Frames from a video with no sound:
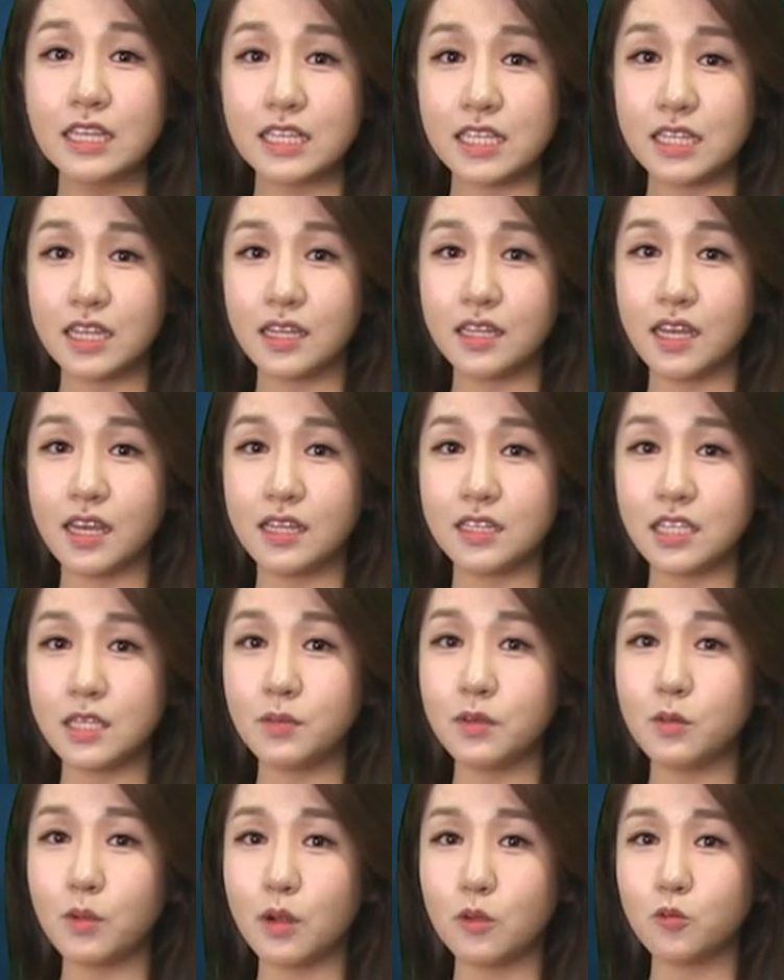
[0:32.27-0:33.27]
지난해
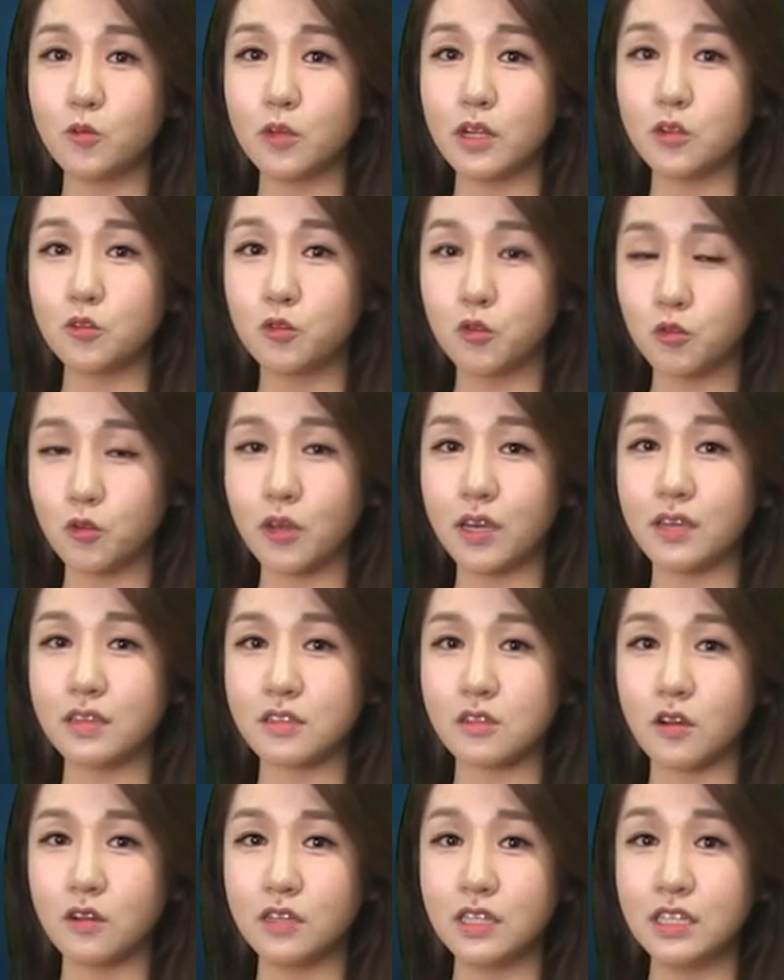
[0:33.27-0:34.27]
12월 9일
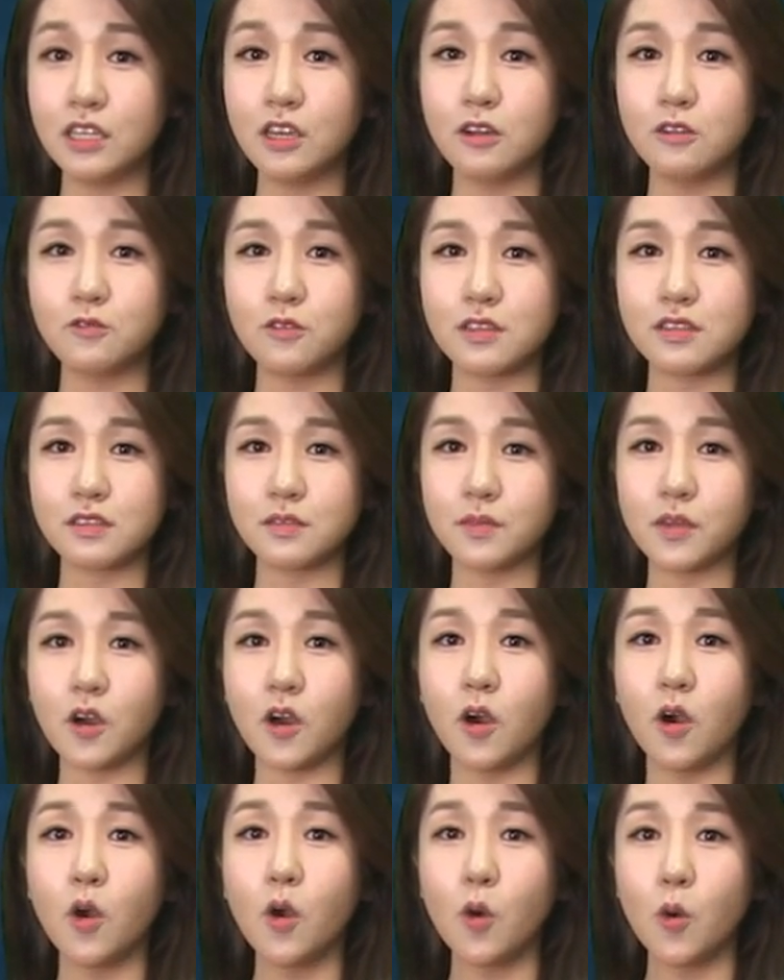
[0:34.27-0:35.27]
국회에서
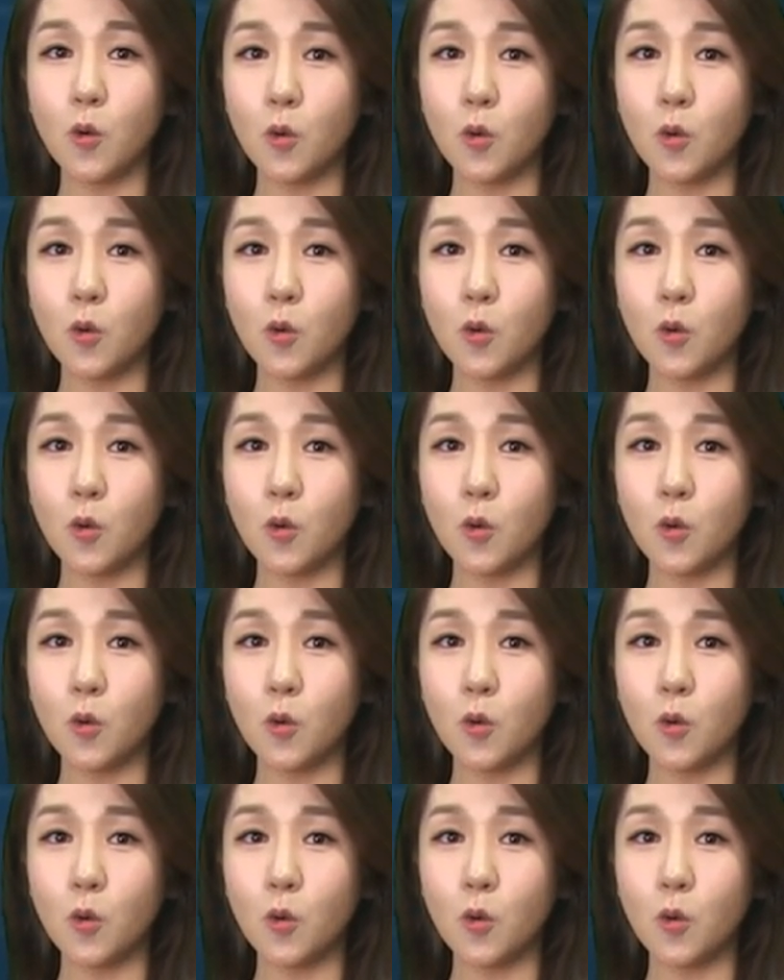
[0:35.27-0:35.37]
의결됐으며